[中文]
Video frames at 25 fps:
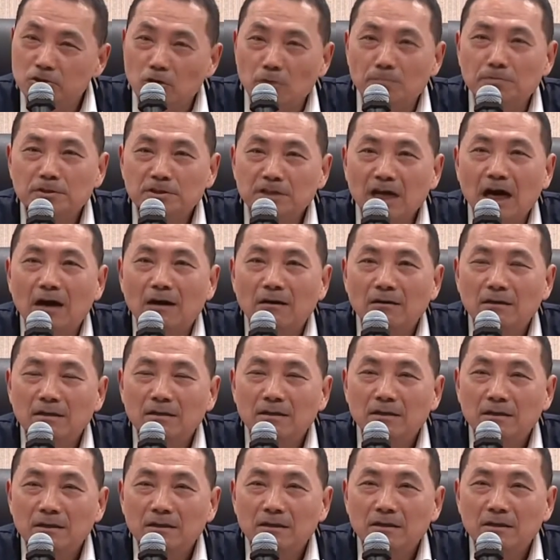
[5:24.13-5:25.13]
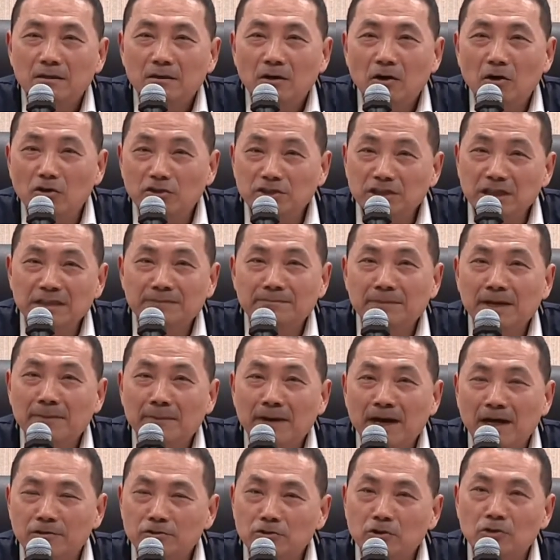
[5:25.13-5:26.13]
你做不到。后续你
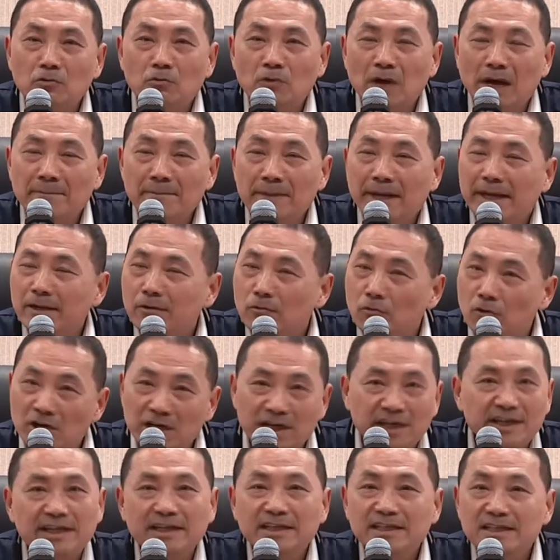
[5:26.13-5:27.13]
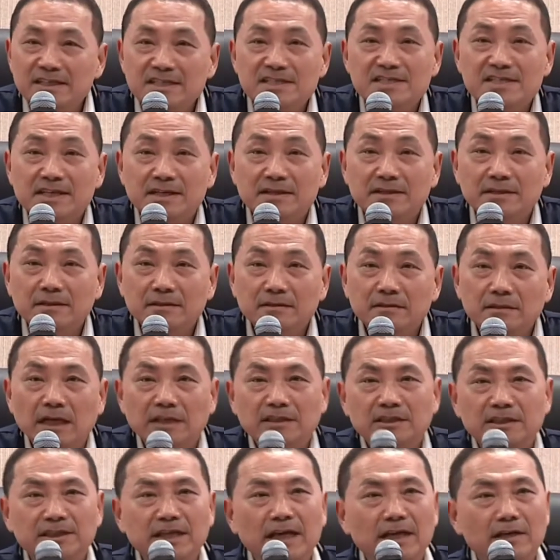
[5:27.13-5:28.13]
没有办法做的完美，我可以理解，
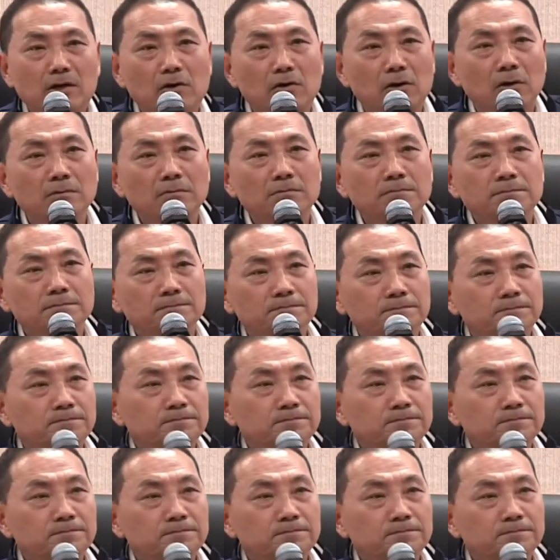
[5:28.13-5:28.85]
但是你还够。